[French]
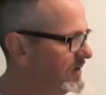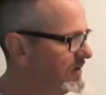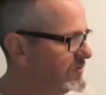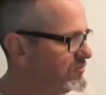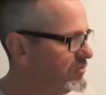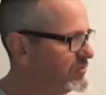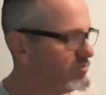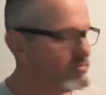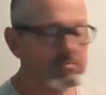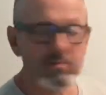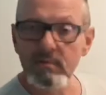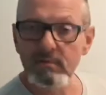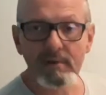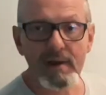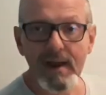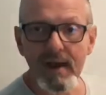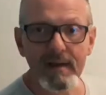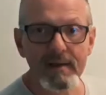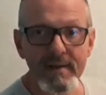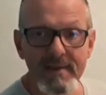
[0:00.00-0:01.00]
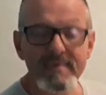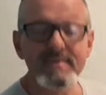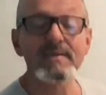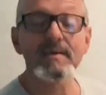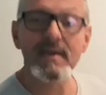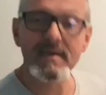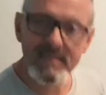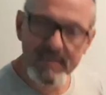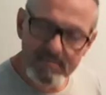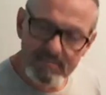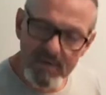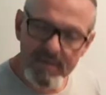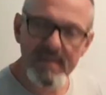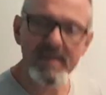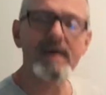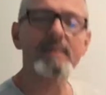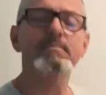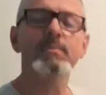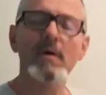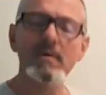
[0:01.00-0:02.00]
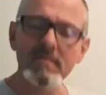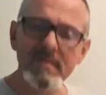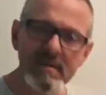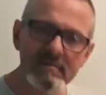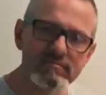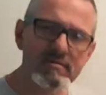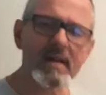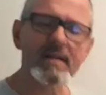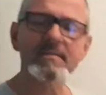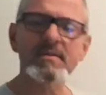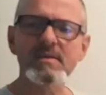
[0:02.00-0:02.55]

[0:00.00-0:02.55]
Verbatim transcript: Surtout, euh, voilà, laissez la simonière prendre des voiles,